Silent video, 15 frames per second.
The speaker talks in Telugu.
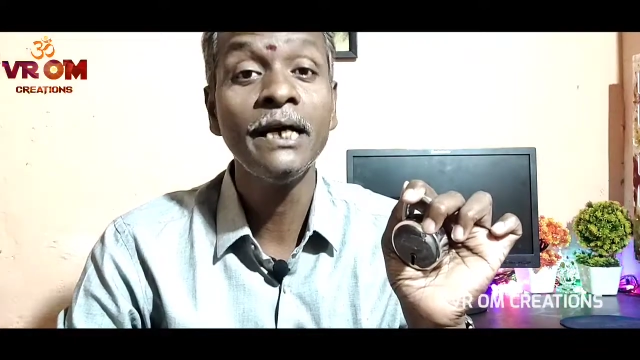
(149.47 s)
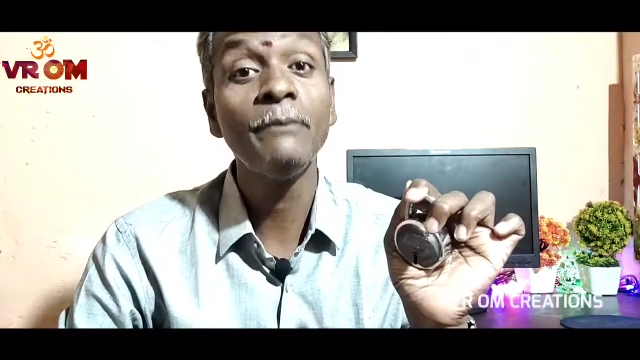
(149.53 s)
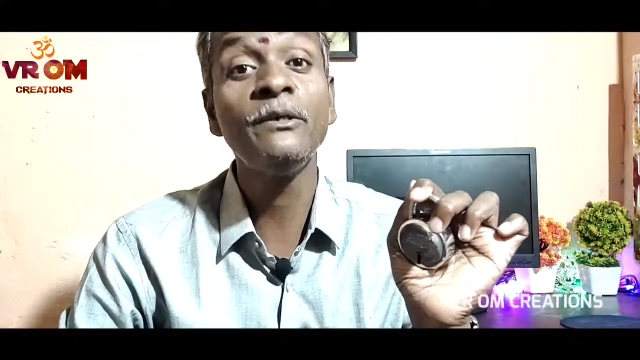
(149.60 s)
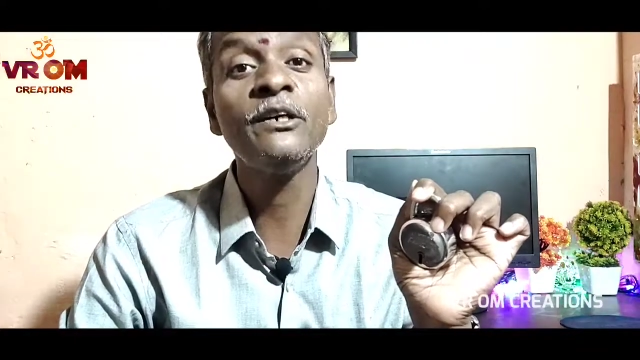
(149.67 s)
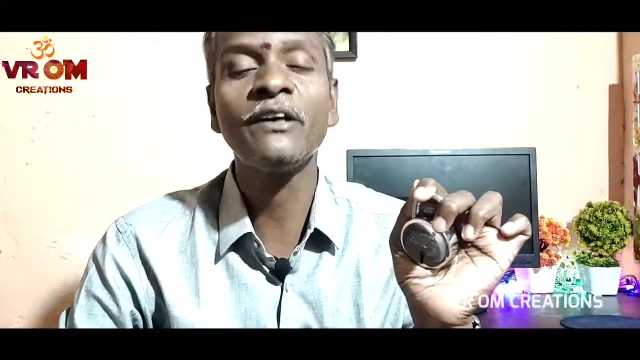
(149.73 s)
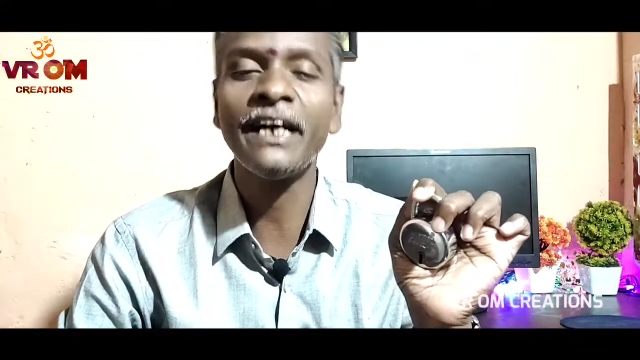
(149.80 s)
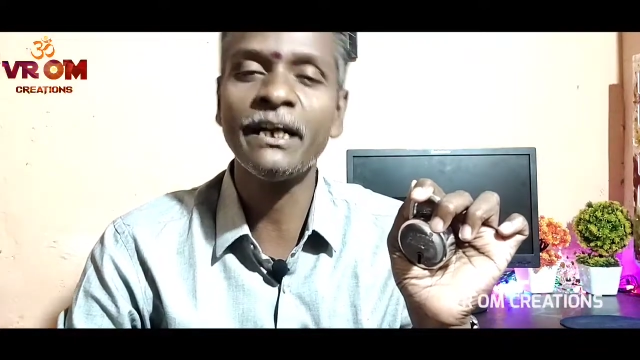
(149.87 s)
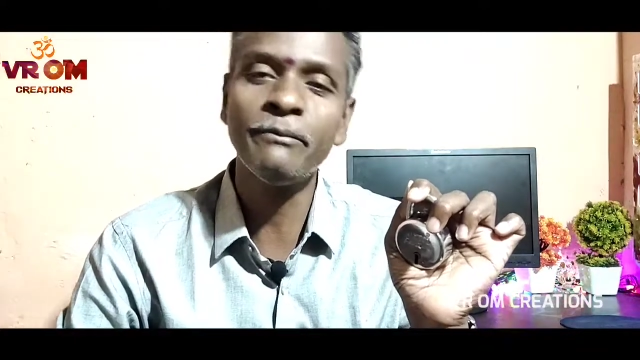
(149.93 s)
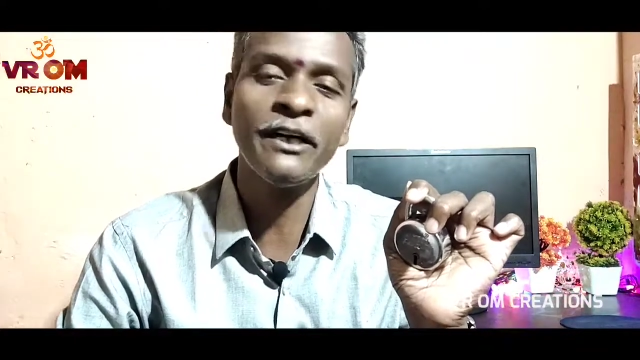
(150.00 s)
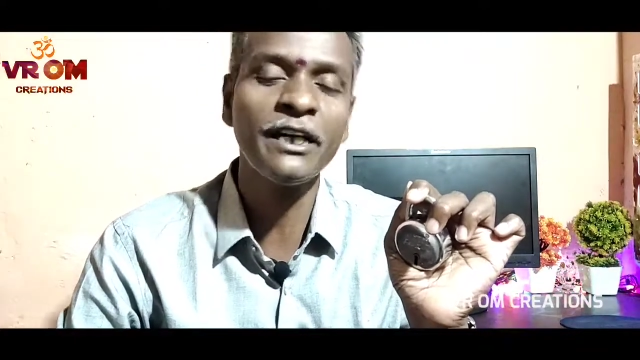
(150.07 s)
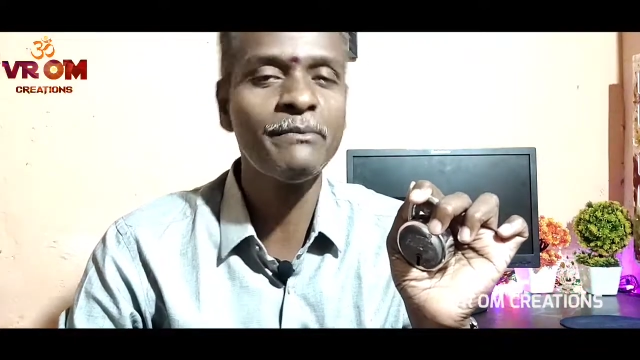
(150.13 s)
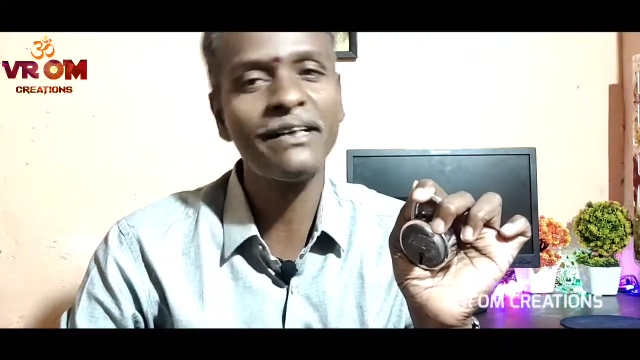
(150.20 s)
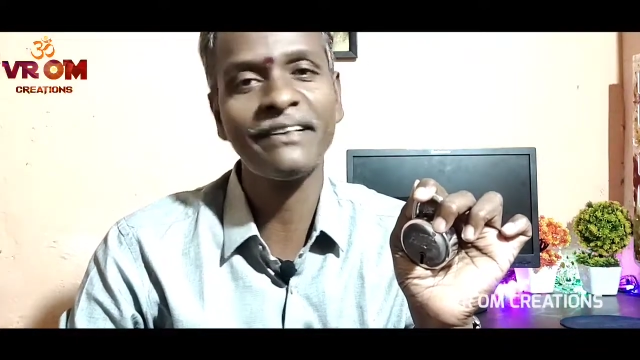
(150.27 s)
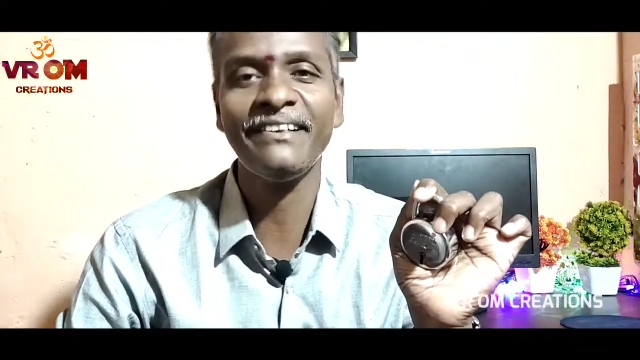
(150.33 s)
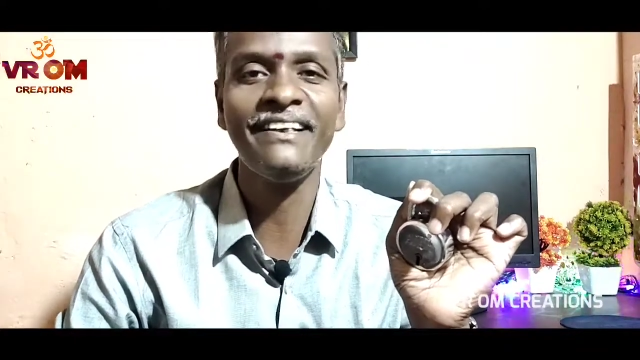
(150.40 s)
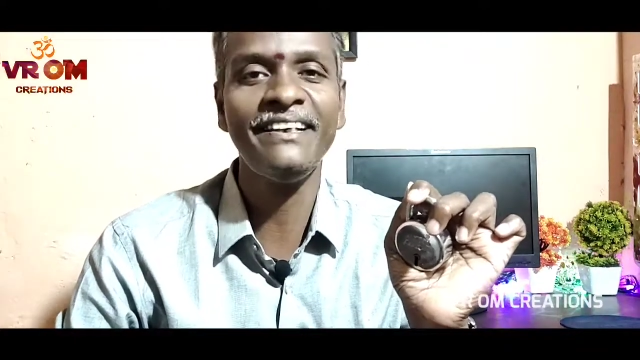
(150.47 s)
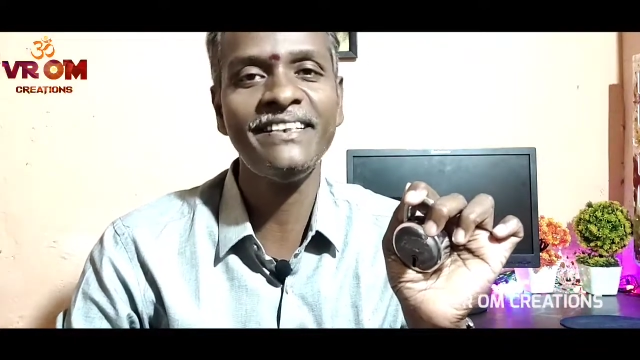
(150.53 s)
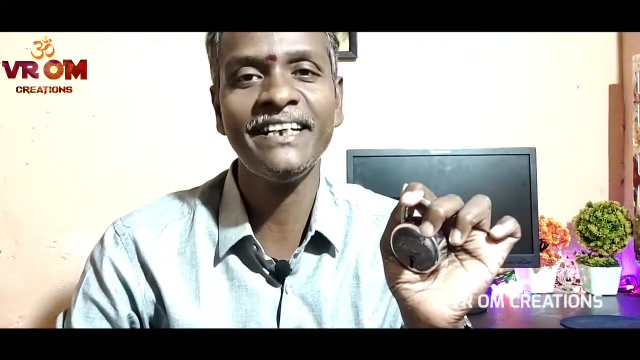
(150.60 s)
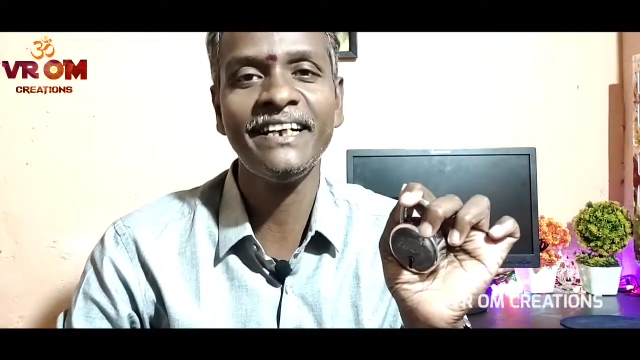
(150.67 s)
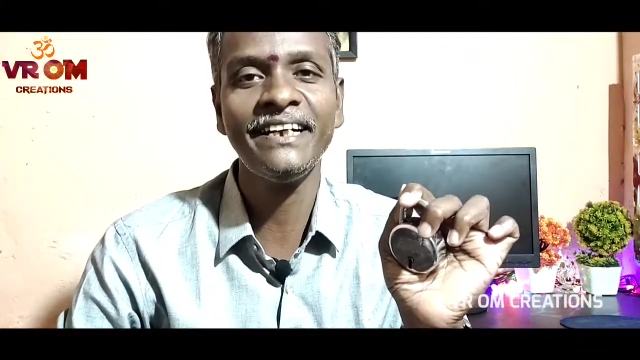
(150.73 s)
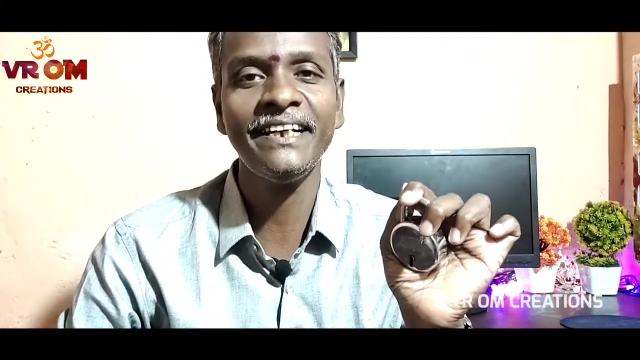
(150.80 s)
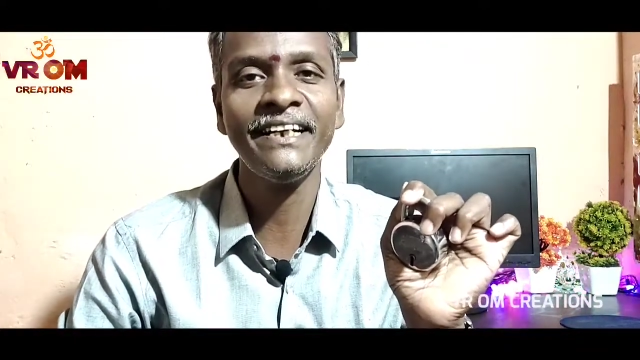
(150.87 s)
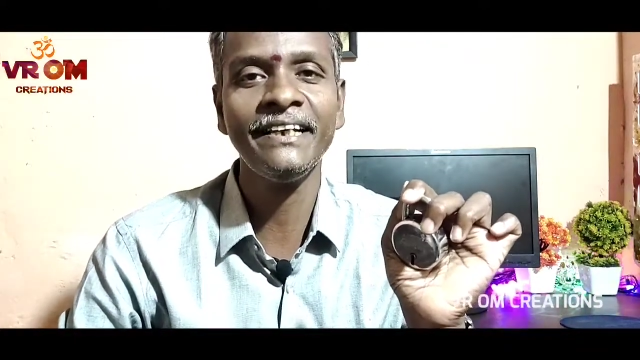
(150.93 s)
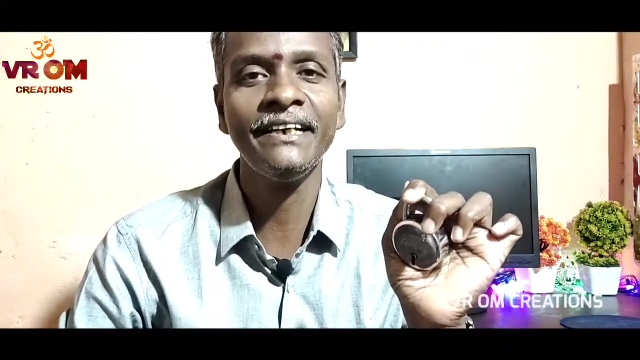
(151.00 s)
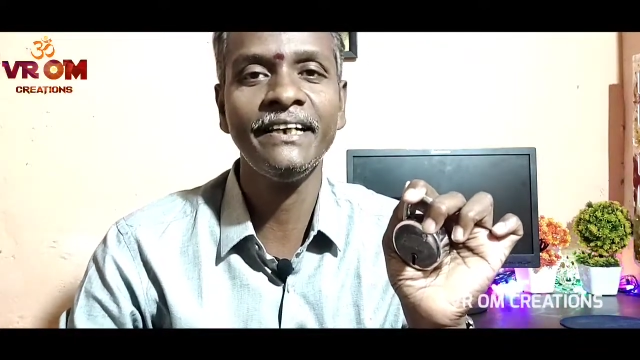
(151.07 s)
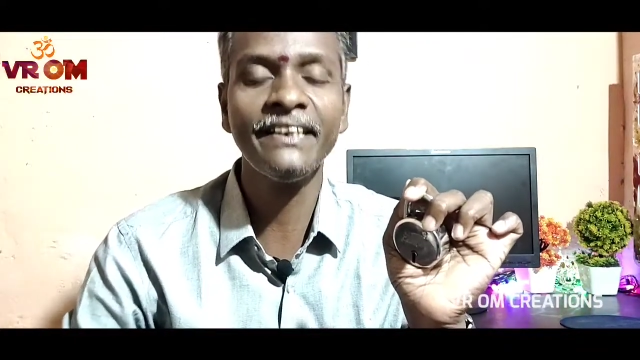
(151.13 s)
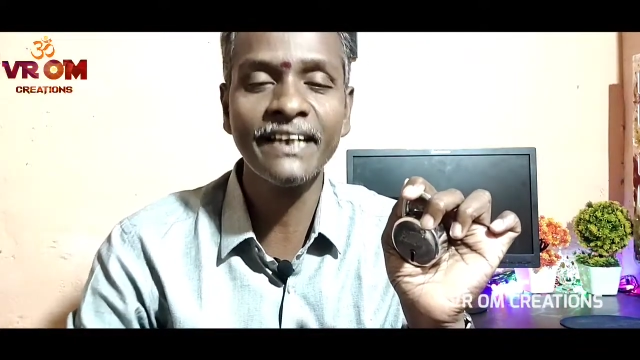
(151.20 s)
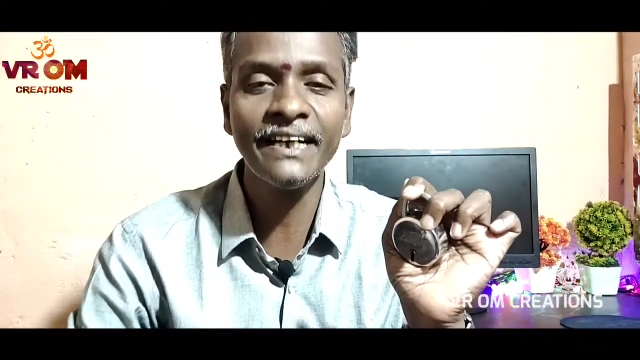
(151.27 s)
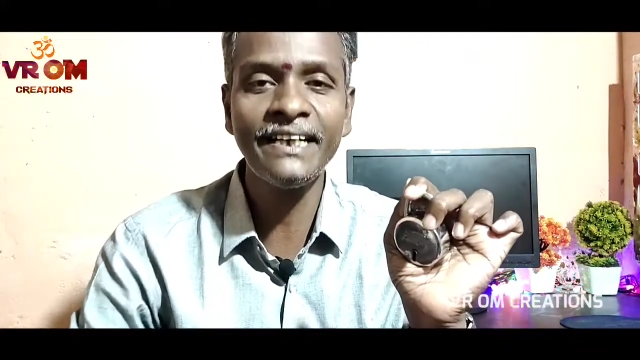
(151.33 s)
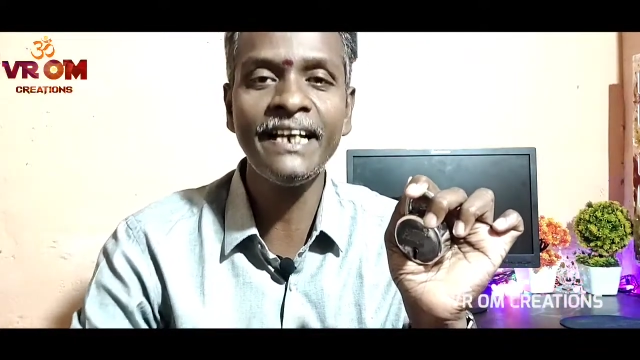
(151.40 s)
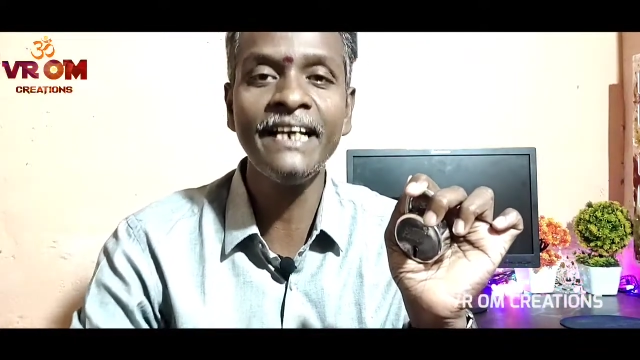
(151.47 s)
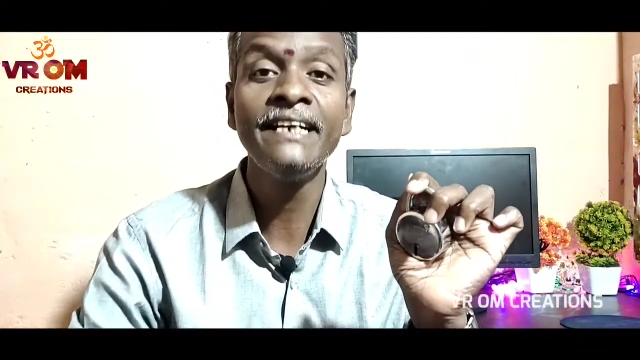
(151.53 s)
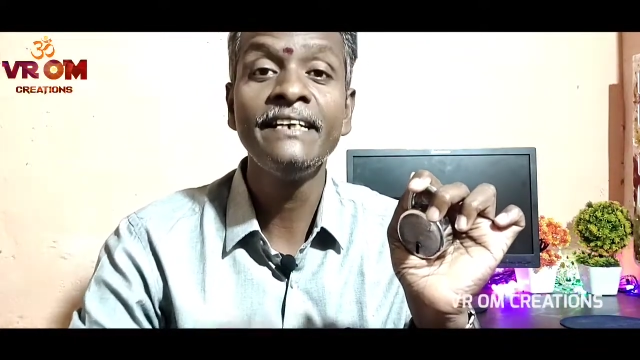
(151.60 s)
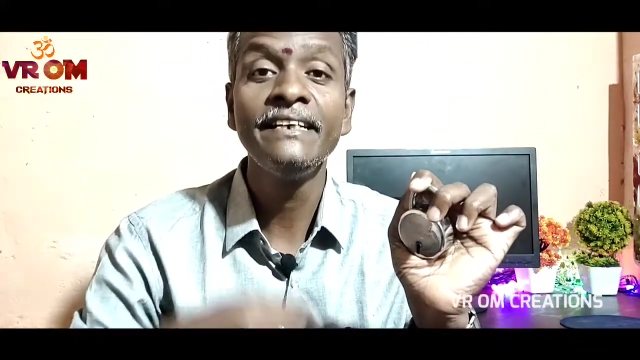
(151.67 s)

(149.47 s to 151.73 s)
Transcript: మీ యొక్క అనుభవం మాకు తెలియజేయండి ఎందుకంటే